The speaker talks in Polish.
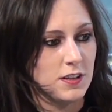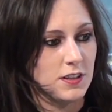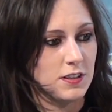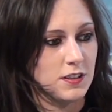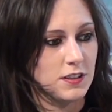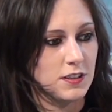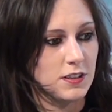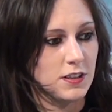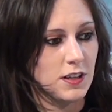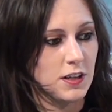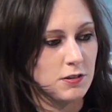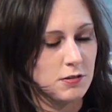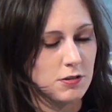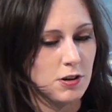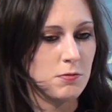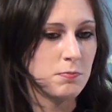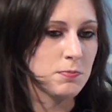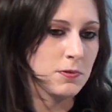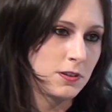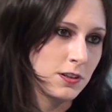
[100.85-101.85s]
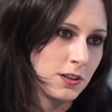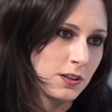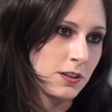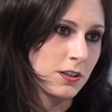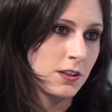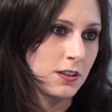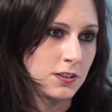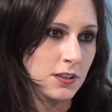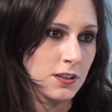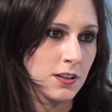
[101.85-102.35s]
E, Europy
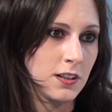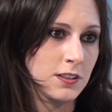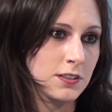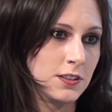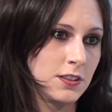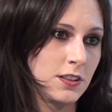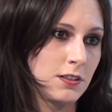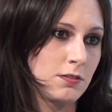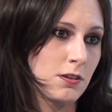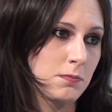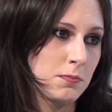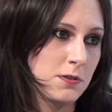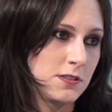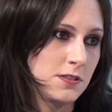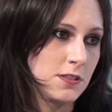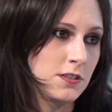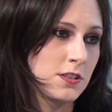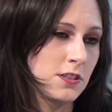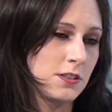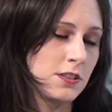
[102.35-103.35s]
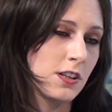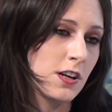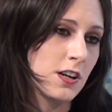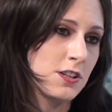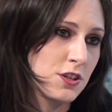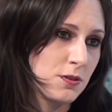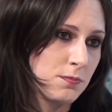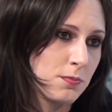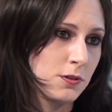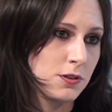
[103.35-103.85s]
i generalnie europejscy
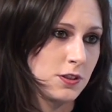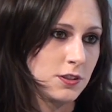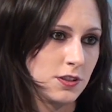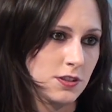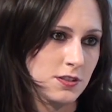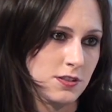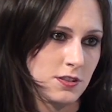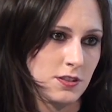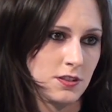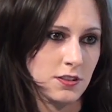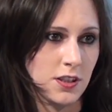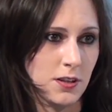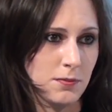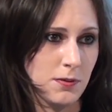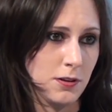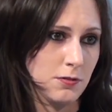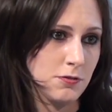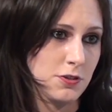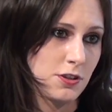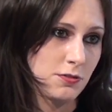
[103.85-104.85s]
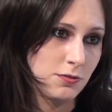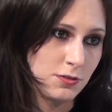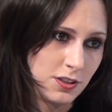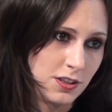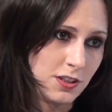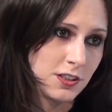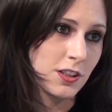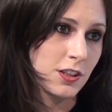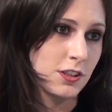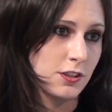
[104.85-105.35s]
dziennikarze, politycy nie mają się
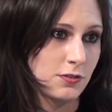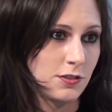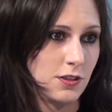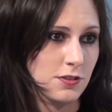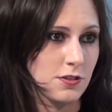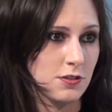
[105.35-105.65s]
wtryniać w to,